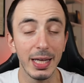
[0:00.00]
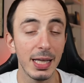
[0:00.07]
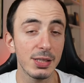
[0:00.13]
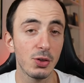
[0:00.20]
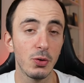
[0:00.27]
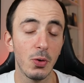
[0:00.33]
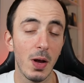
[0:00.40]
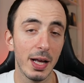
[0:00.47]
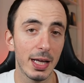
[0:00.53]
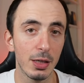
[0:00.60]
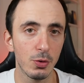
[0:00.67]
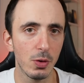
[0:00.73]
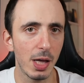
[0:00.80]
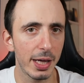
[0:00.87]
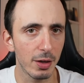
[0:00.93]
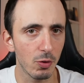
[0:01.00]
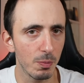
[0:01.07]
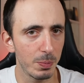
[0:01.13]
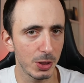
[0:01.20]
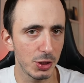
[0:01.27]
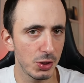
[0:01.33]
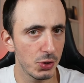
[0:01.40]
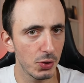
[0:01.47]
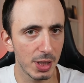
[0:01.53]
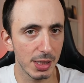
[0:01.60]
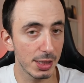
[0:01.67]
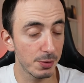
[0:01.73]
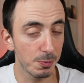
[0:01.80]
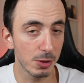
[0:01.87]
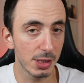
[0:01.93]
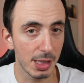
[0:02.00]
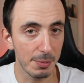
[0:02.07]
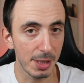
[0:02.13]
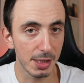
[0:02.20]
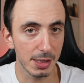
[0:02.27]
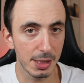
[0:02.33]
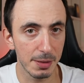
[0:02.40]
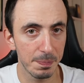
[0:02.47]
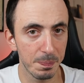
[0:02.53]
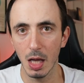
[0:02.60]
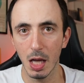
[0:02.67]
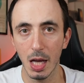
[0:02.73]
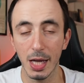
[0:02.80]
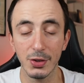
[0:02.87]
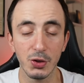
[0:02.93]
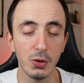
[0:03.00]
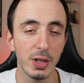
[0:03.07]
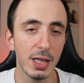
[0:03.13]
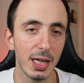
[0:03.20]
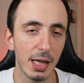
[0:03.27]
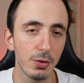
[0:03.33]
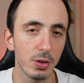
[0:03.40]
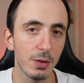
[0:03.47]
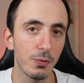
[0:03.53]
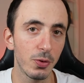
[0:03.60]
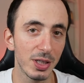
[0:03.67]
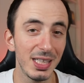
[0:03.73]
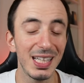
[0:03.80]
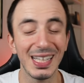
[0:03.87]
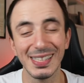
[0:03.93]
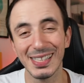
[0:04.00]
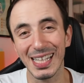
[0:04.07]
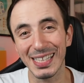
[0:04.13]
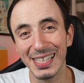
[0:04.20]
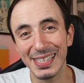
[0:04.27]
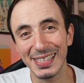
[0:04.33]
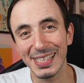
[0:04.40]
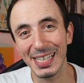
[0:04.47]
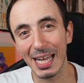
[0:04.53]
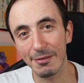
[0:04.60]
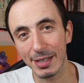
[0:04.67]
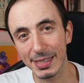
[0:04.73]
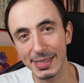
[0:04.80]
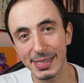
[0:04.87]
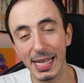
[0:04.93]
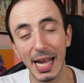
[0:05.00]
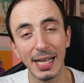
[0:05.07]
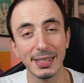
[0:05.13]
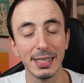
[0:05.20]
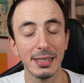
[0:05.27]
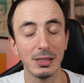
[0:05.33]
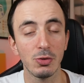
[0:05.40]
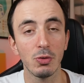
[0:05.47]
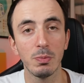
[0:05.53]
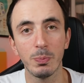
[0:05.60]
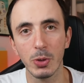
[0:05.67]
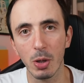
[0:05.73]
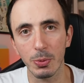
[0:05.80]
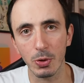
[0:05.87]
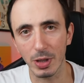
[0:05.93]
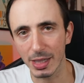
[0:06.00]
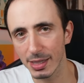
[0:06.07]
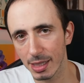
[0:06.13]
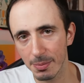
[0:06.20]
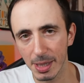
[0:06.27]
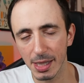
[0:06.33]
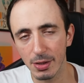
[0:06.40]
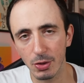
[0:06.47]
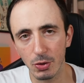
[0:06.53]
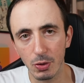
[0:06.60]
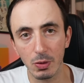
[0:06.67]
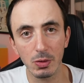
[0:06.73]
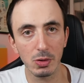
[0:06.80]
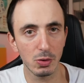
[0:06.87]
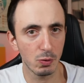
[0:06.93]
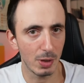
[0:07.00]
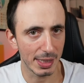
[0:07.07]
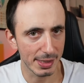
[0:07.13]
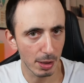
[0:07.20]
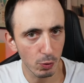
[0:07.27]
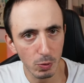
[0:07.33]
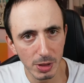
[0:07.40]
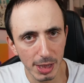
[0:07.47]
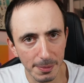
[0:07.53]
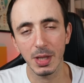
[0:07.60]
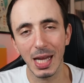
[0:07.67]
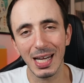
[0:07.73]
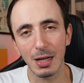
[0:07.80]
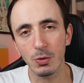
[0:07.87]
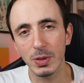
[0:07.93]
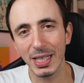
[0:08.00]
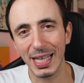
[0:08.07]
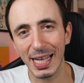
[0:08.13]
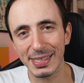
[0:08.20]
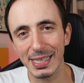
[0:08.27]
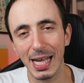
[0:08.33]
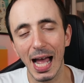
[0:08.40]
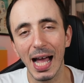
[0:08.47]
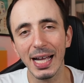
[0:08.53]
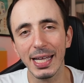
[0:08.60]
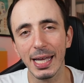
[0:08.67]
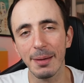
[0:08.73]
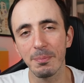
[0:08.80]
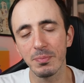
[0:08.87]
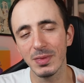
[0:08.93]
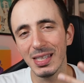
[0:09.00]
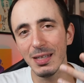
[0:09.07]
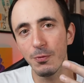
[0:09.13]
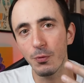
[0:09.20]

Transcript: e riescono a calcolare con precisione gli spostamenti e sono in grado di fornire statistiche avanzate sul proprio rendimento, sulla salute e in alcuni casi anche di